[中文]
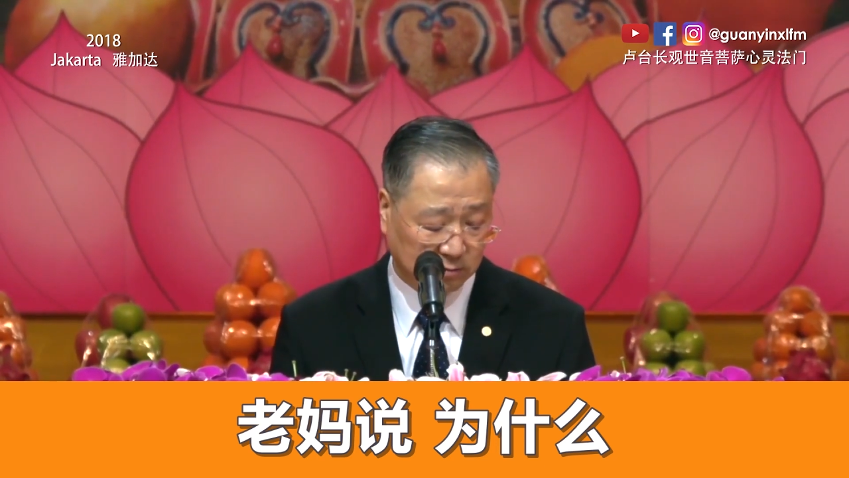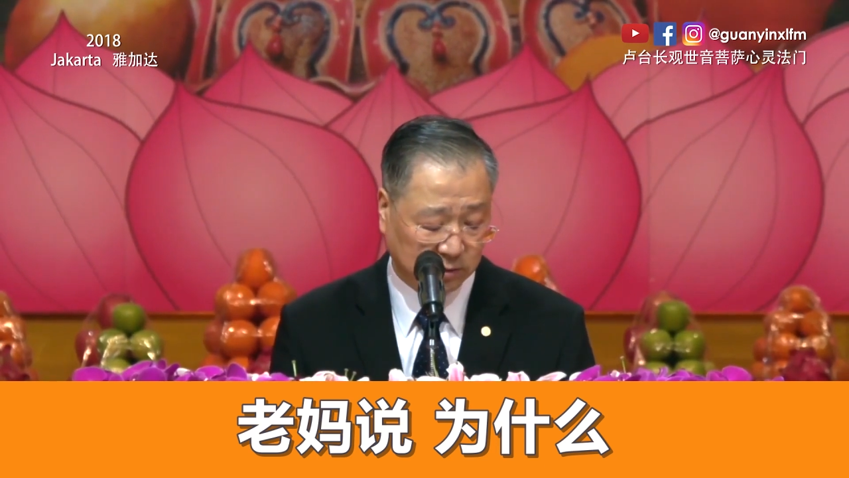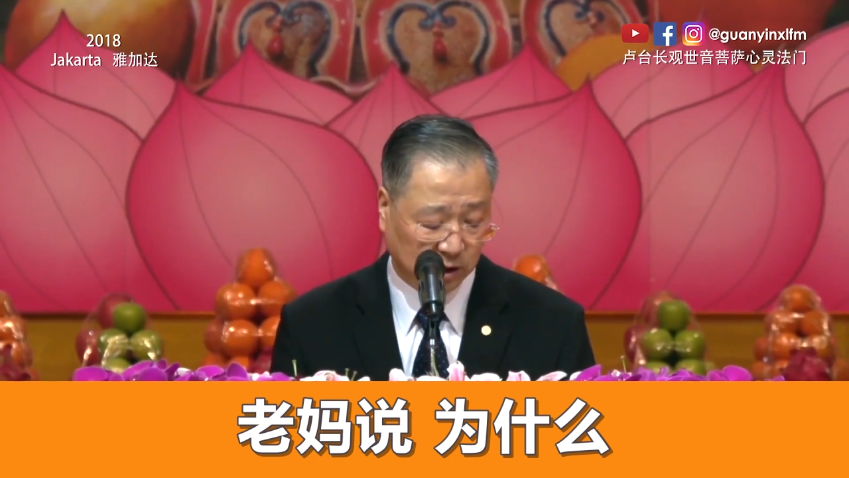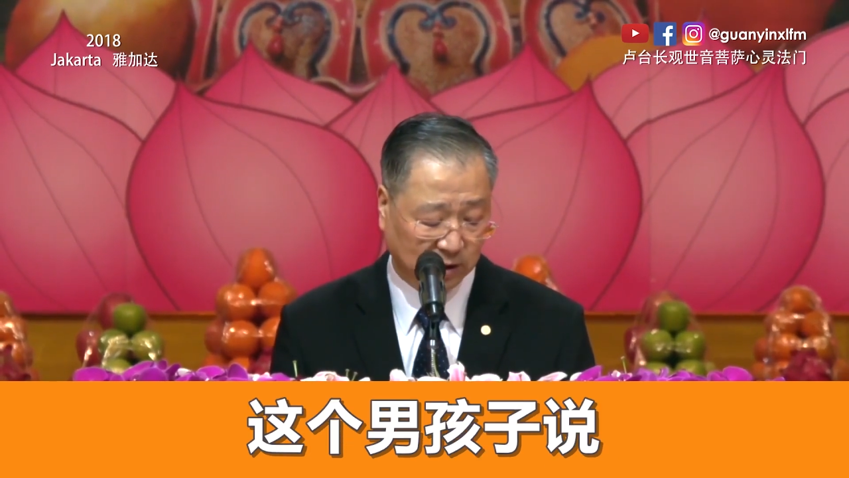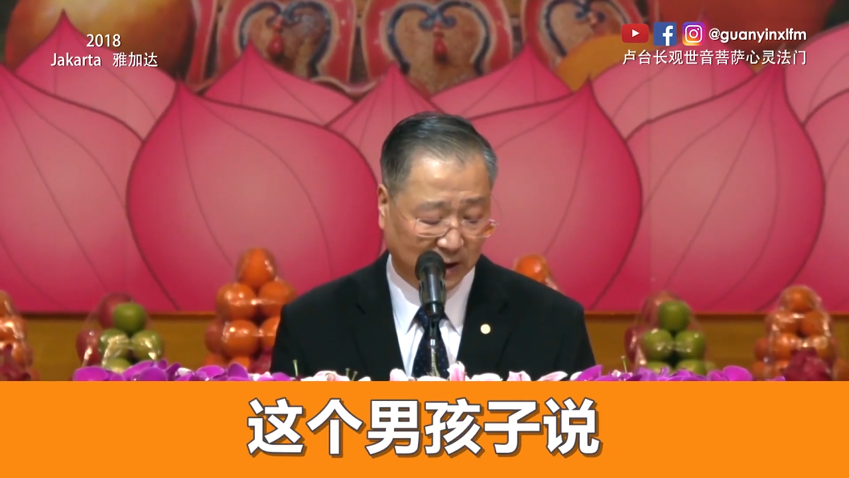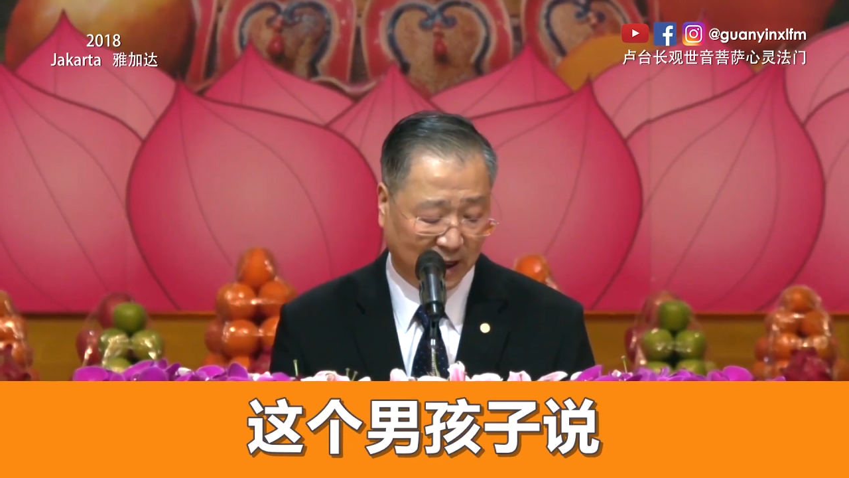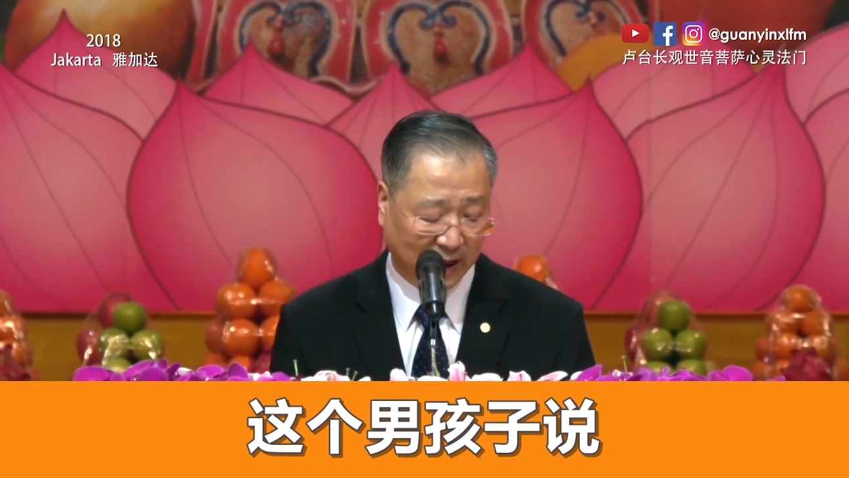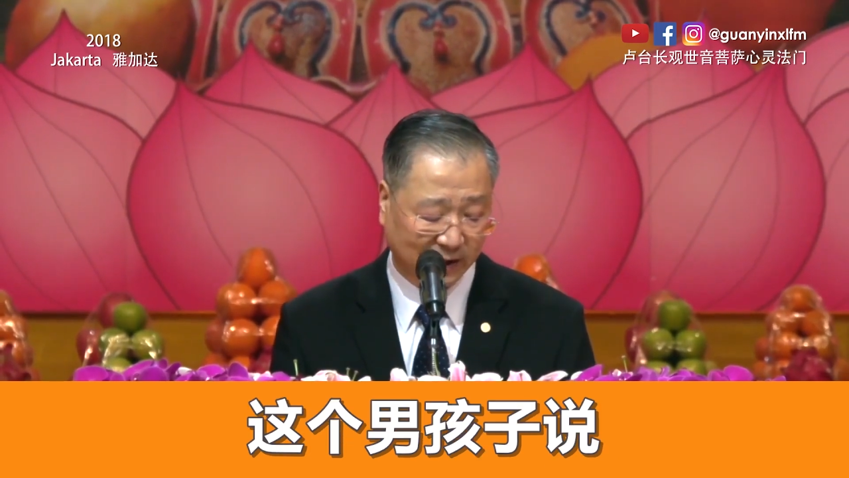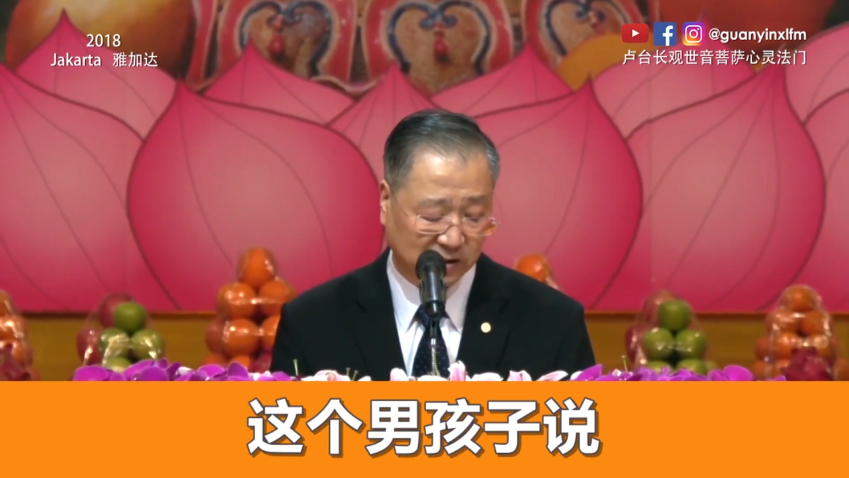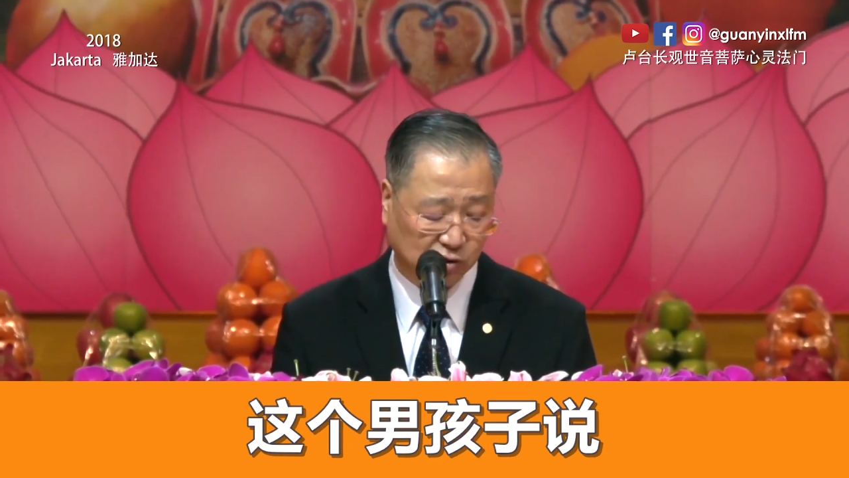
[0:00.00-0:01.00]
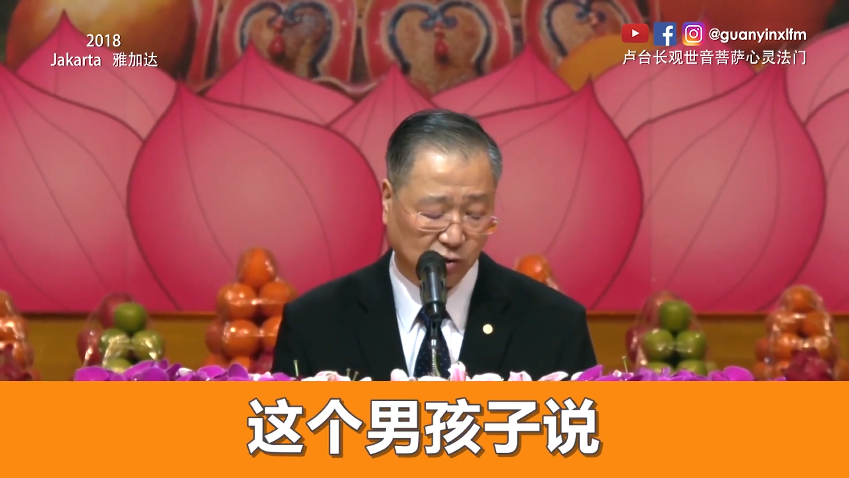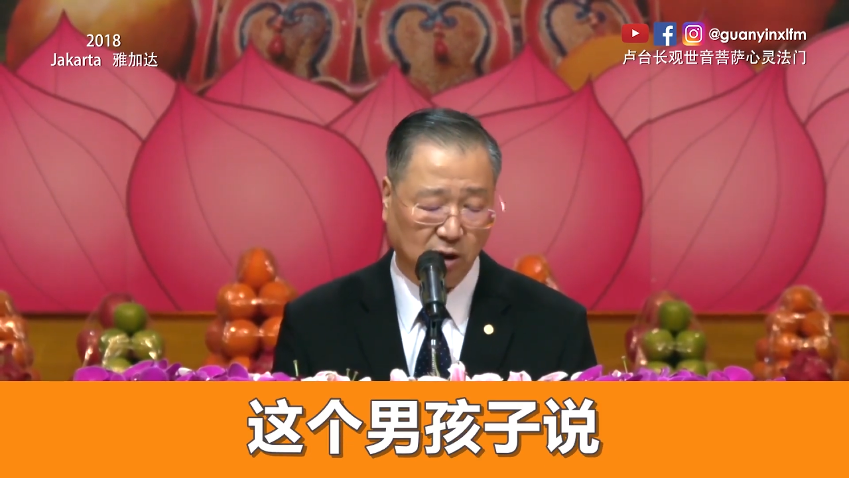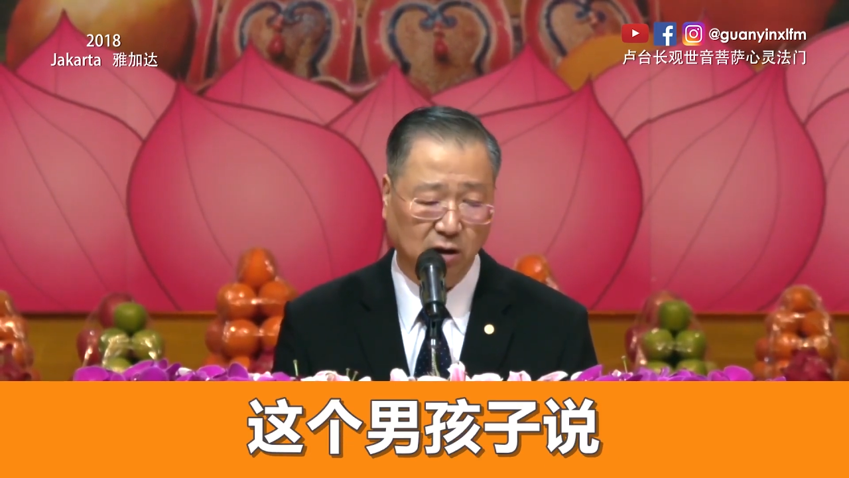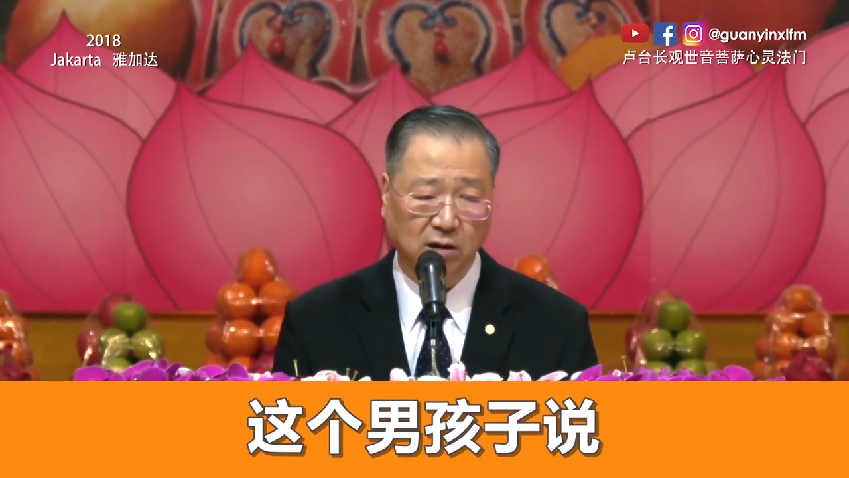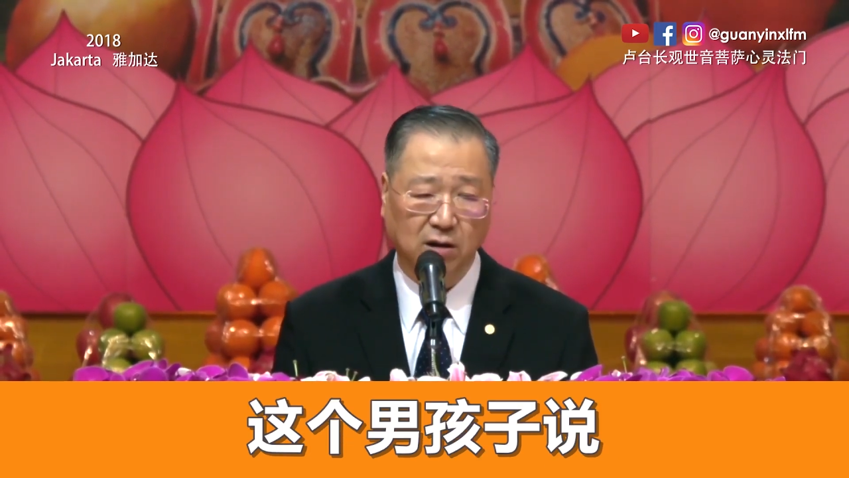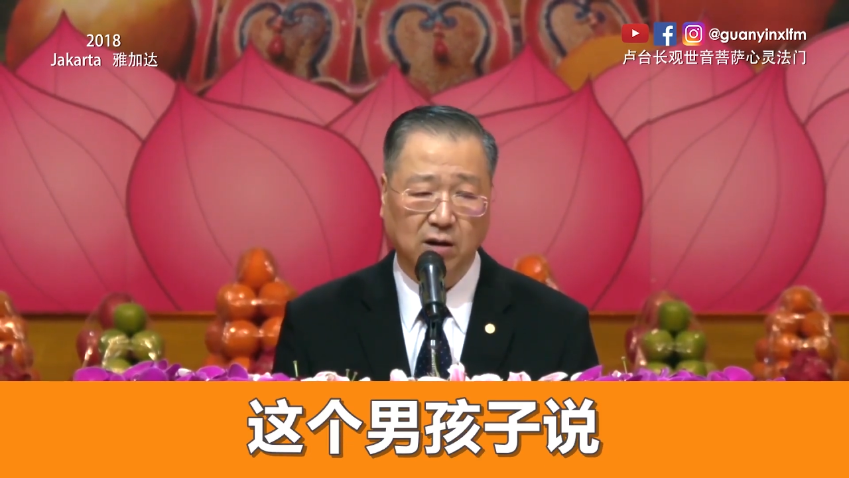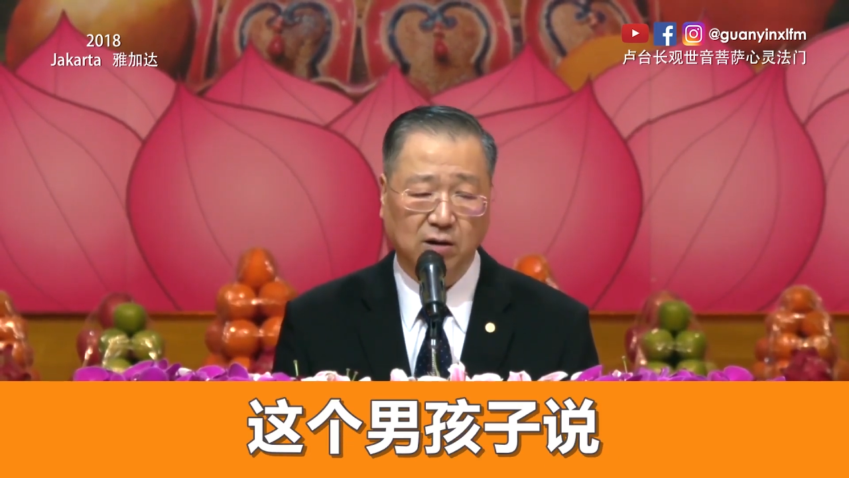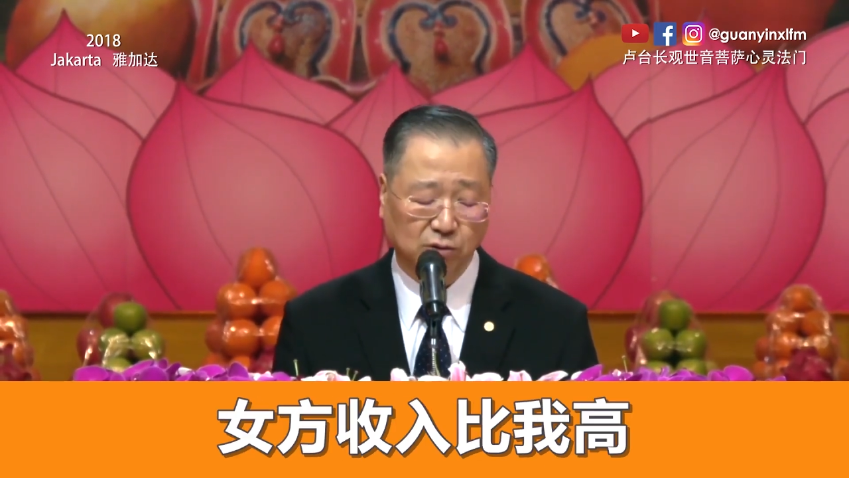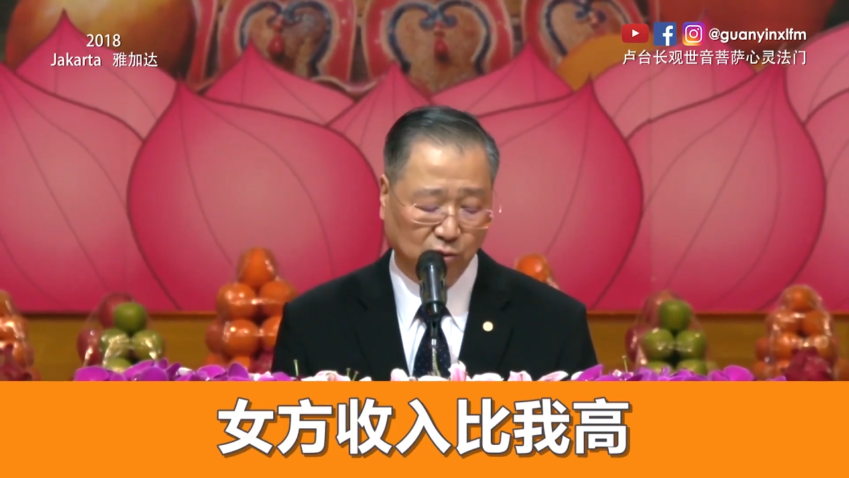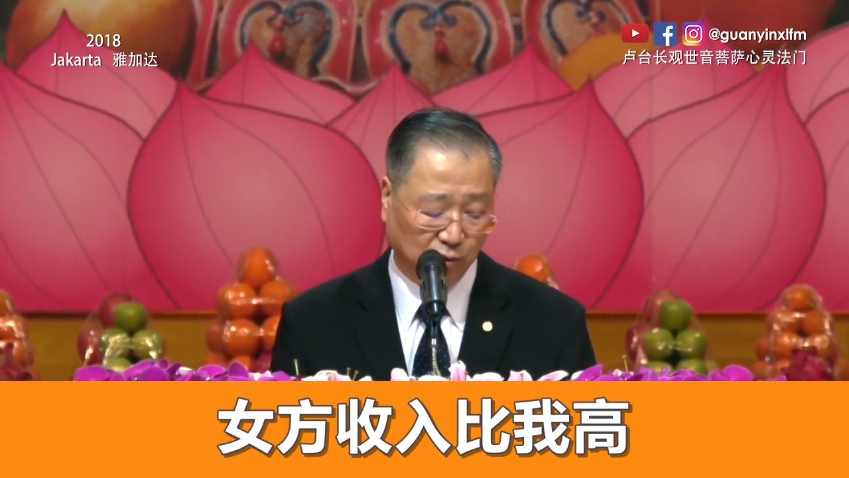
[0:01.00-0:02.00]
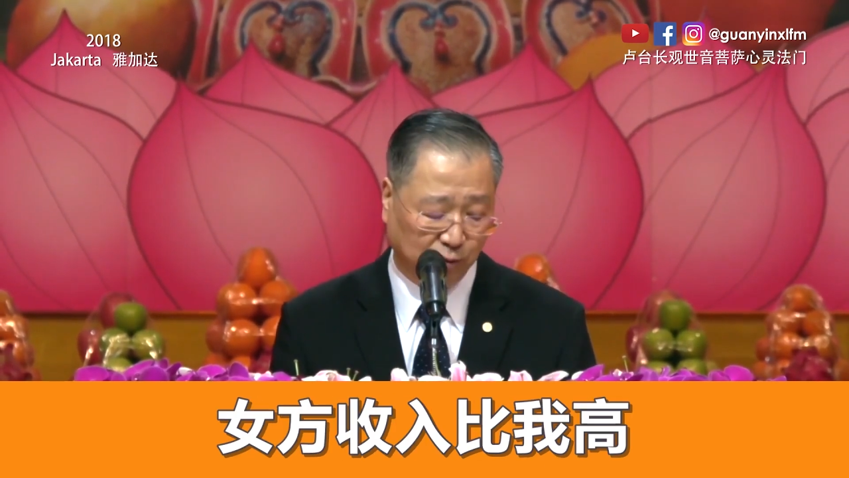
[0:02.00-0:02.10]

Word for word: 这个男孩子说：“女